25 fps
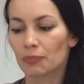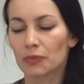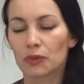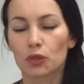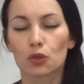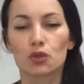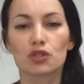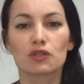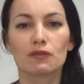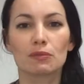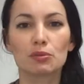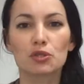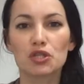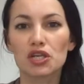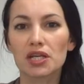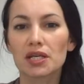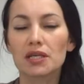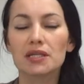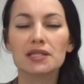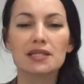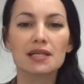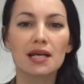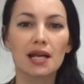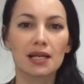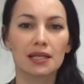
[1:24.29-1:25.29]
То есть вообще
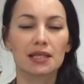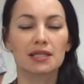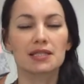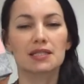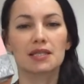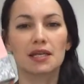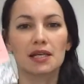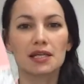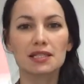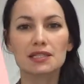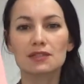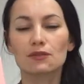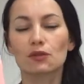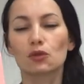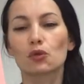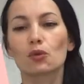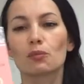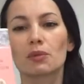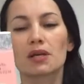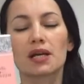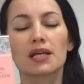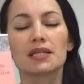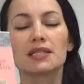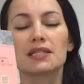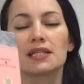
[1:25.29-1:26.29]
идеальное средство
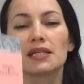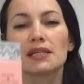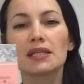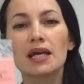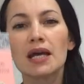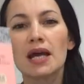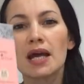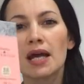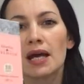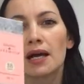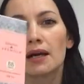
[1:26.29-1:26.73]
номер один –